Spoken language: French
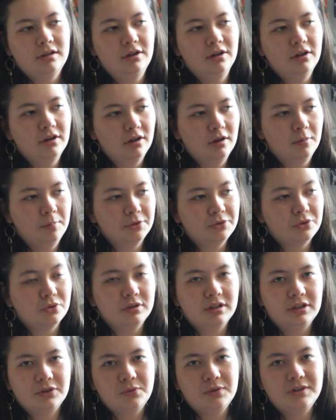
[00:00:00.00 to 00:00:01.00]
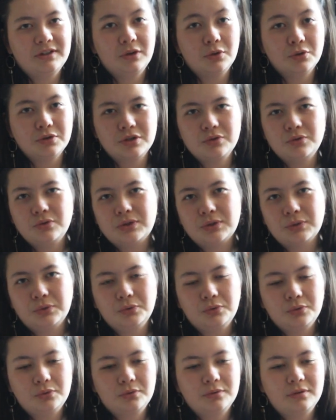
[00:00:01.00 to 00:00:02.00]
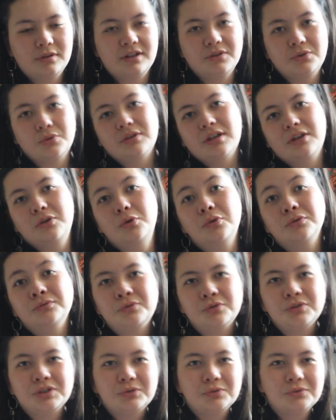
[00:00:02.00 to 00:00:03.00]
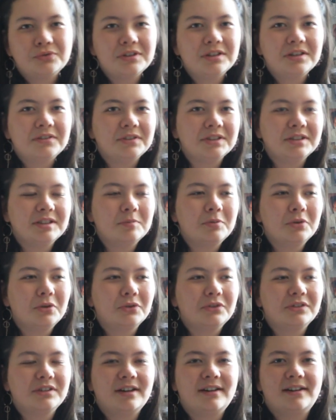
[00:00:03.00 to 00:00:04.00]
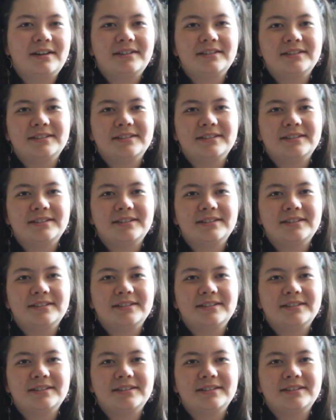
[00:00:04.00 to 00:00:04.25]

Euh, parce que la nuit ça rejette du CO2 et ce serait con de vous étouffer avec des plantes, hein.